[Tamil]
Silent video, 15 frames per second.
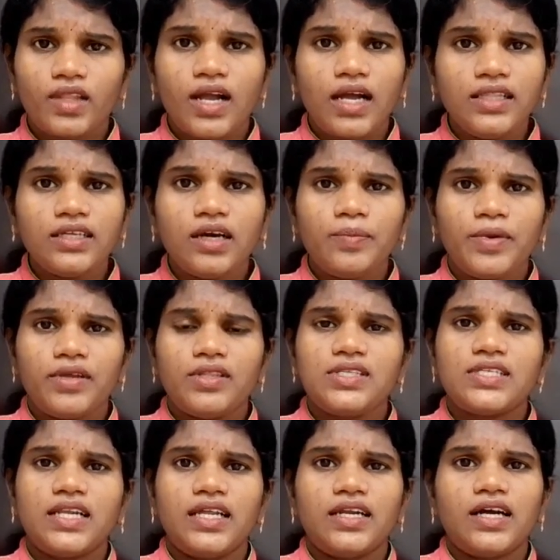அதுக்கப்புறம்
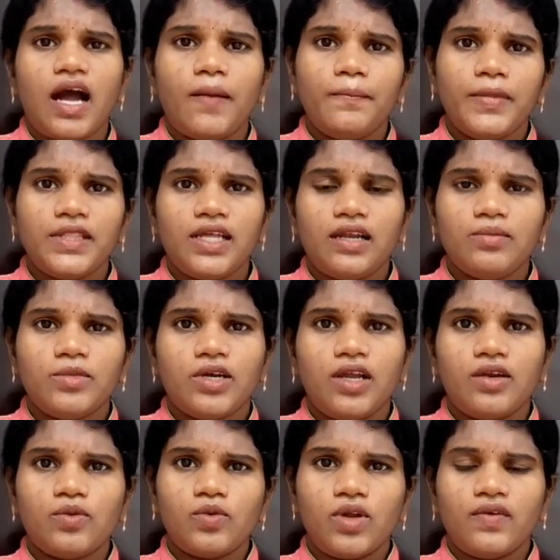வந்து சிலருக்கு அம்ம
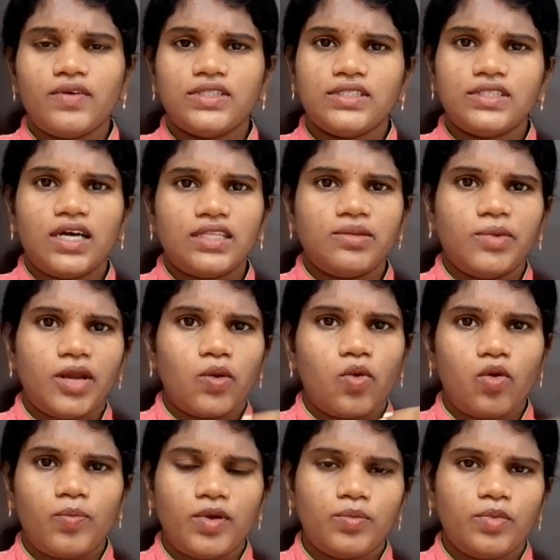தழும்புகள் கூட வந்துட்டு அந்த மாதிரி
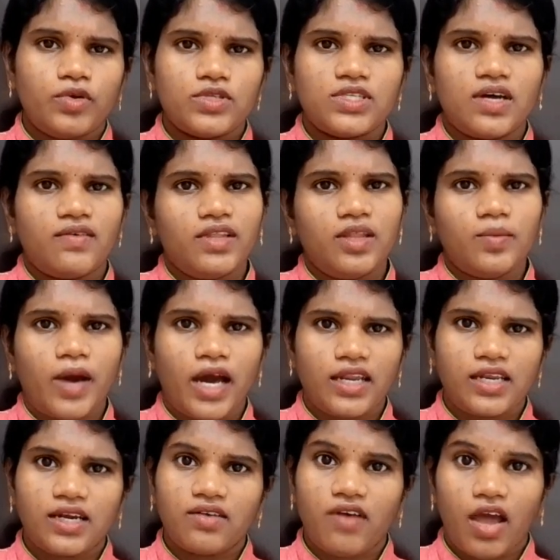ஓப்பன் போர்ஸாக வந்து
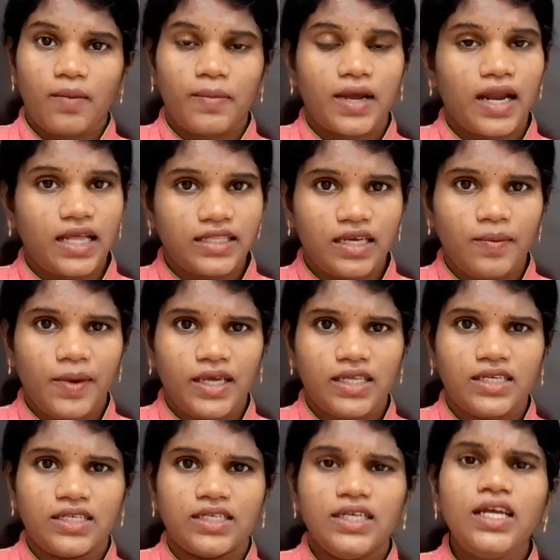மாறி இருக்க வாய்ப்புகள் அதிகமாக
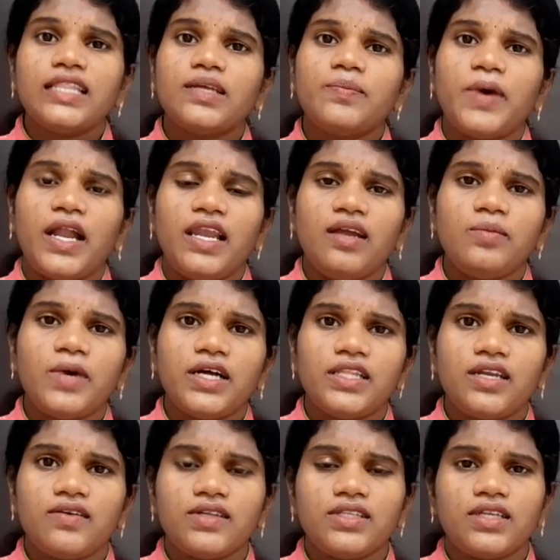இருக்குது பல்ல
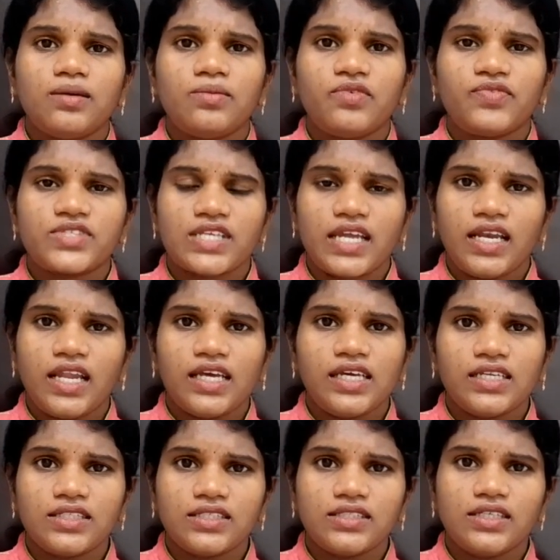மாதிரி வந்து நம்ம ஸ்கின்ல
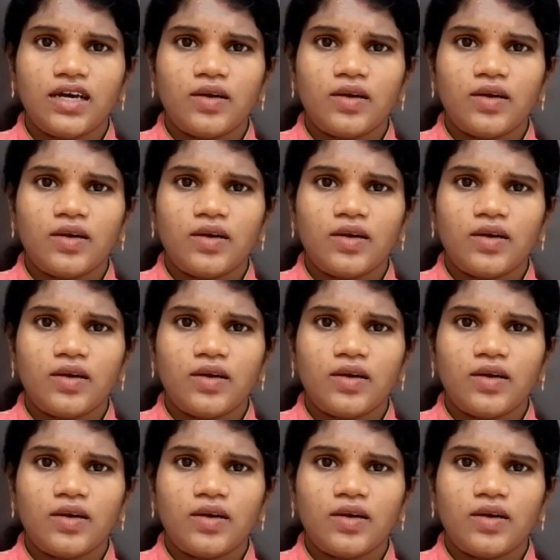இருந்தது